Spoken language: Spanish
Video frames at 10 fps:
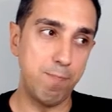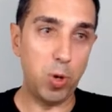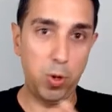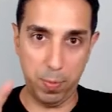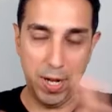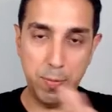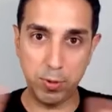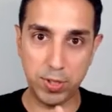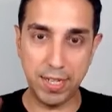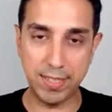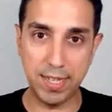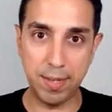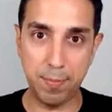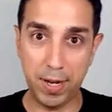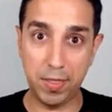bueno, veremos en qué se
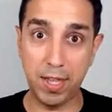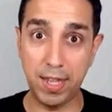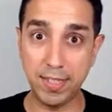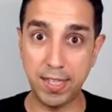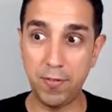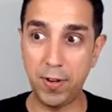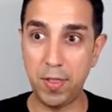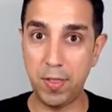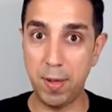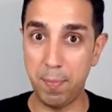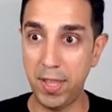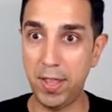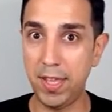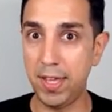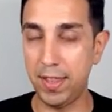parecen y qué se diferencian
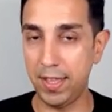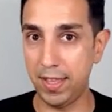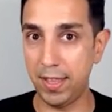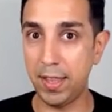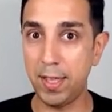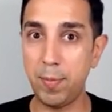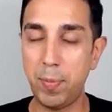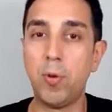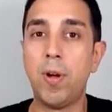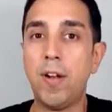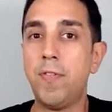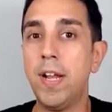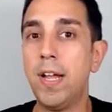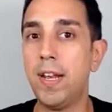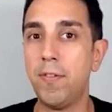BDD de TDD, pero al
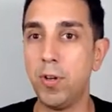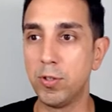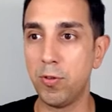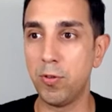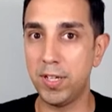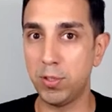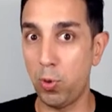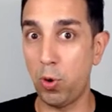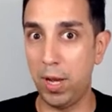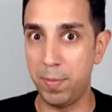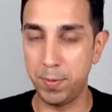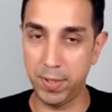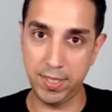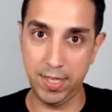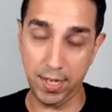final la filosofía es un poco la misma,
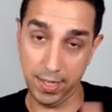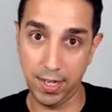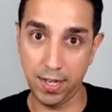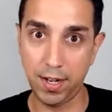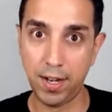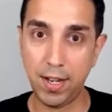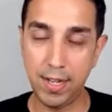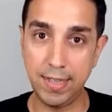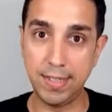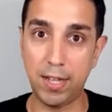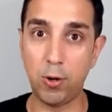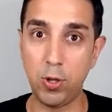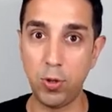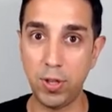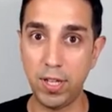es dirigir el
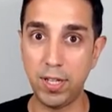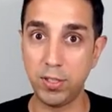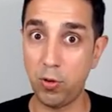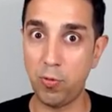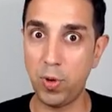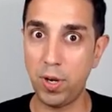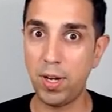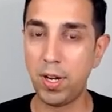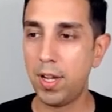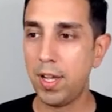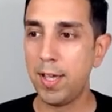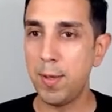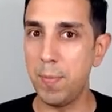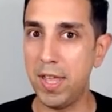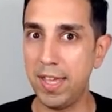desarrollo de software
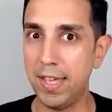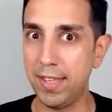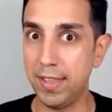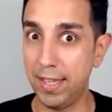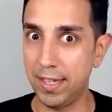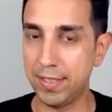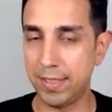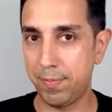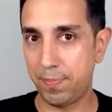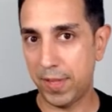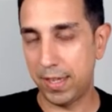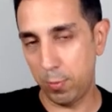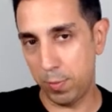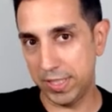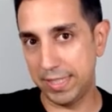mediante test. Lo que
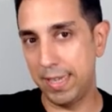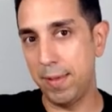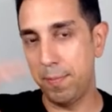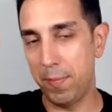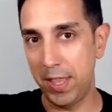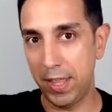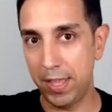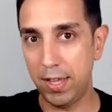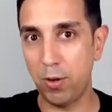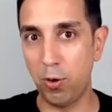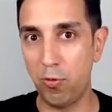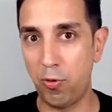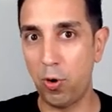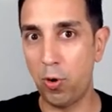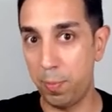pasa es que BDD con un
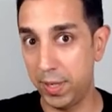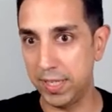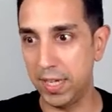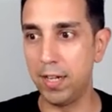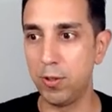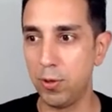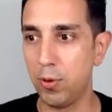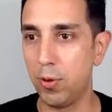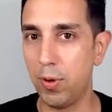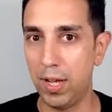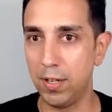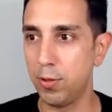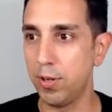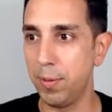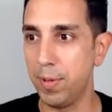foco más a alto,
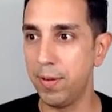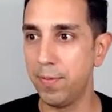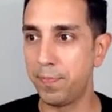alto nivel.